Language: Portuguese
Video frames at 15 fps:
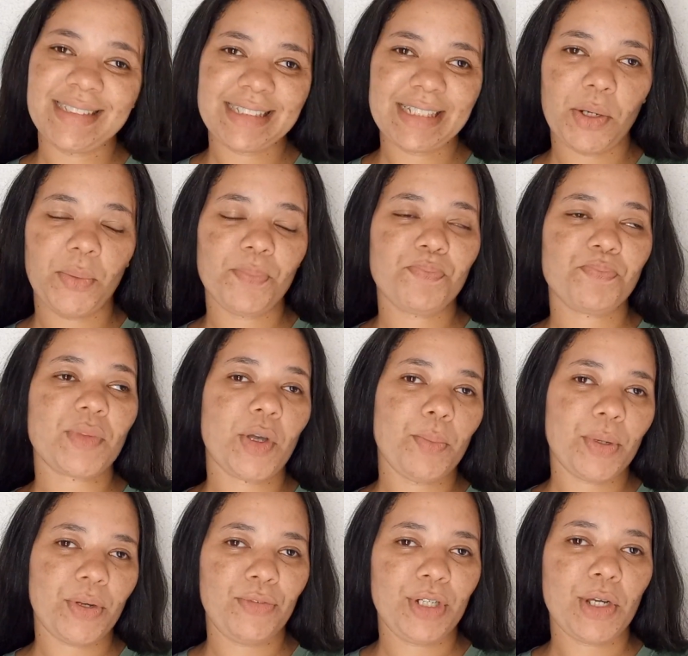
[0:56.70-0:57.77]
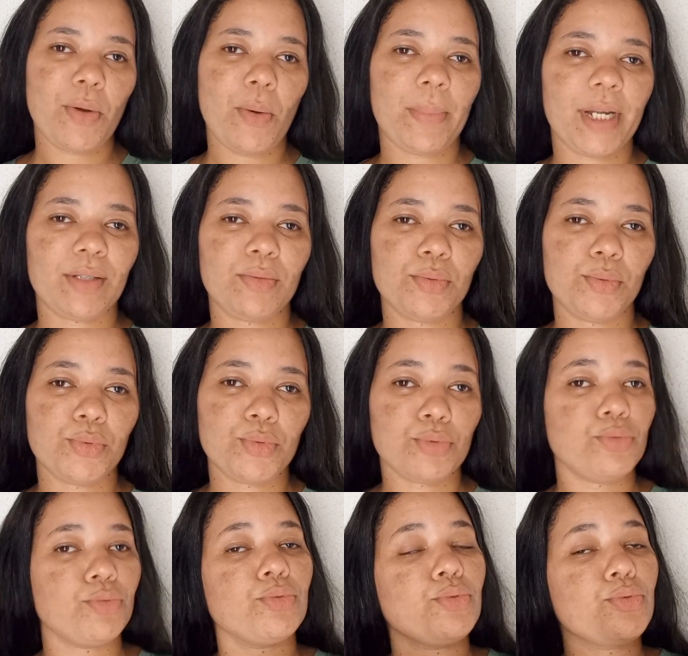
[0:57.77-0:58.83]
Então eu preferi comprar tudo,
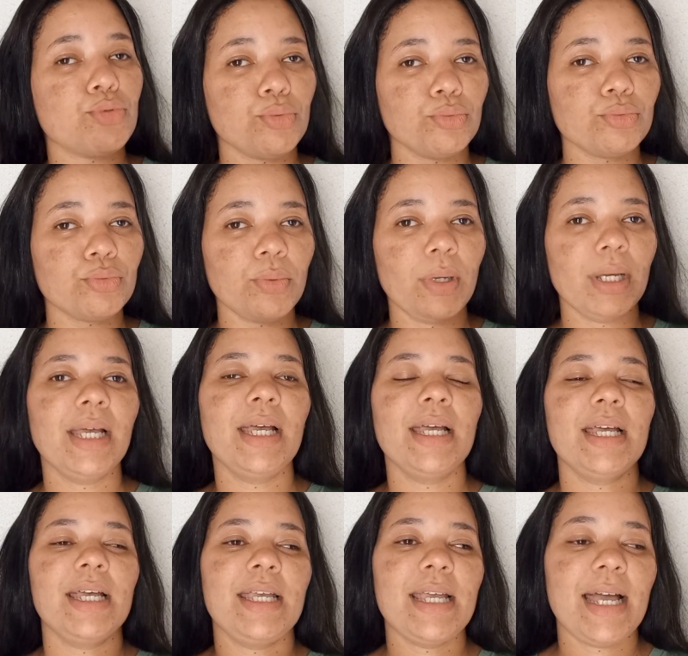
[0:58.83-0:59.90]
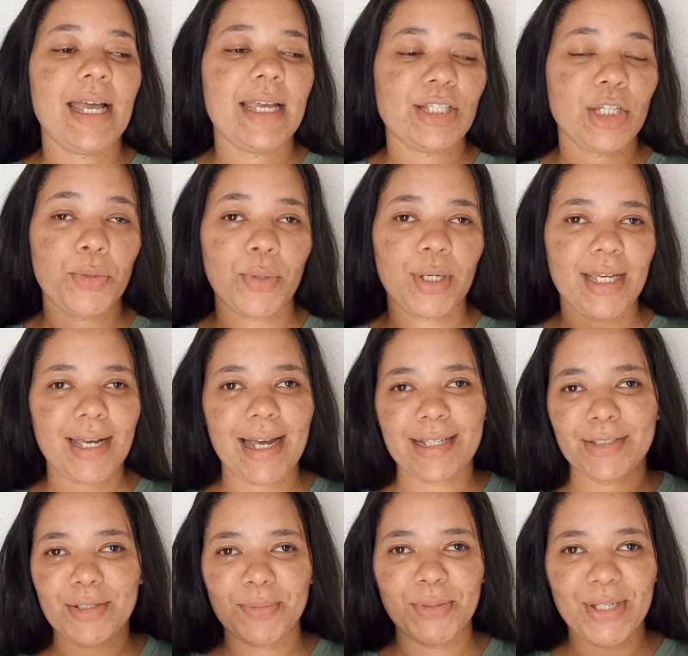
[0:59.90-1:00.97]
tudo junto. E aí chegou aqui em
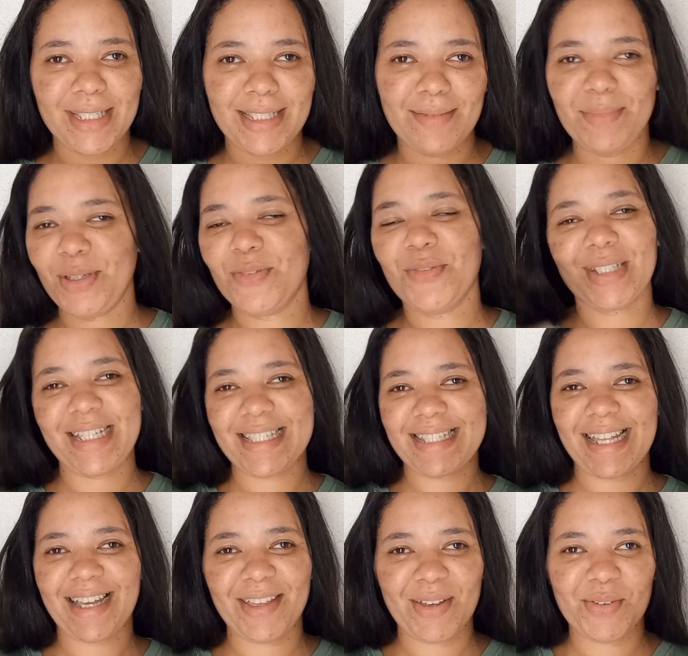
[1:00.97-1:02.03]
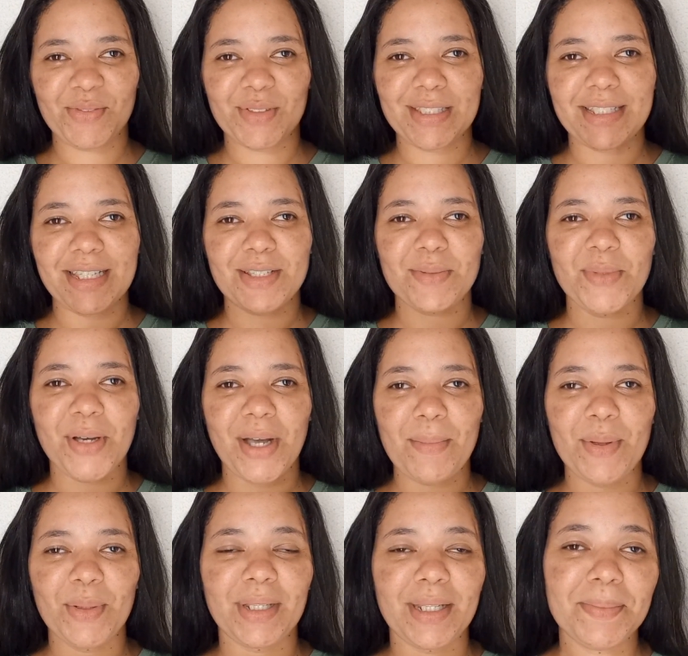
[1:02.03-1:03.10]
casa, como eu recebi, eu vou testar aqui com vocês no meu
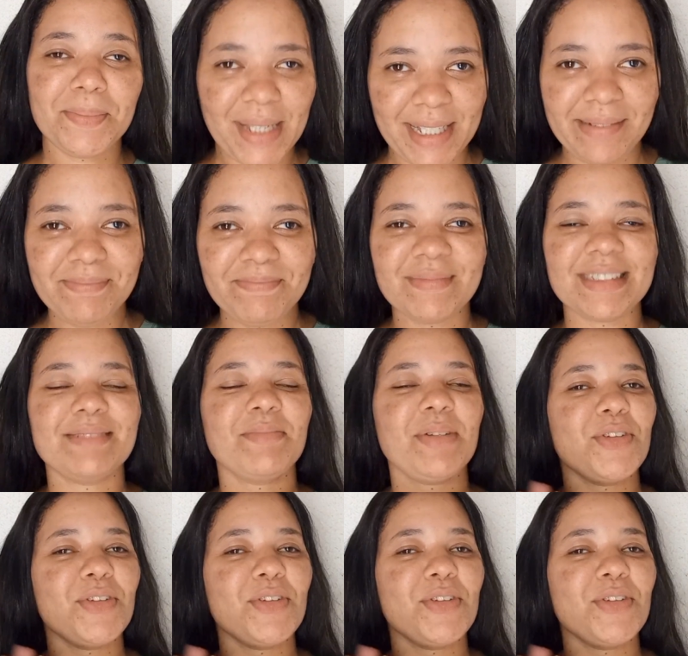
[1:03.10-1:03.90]
cabelo também, pra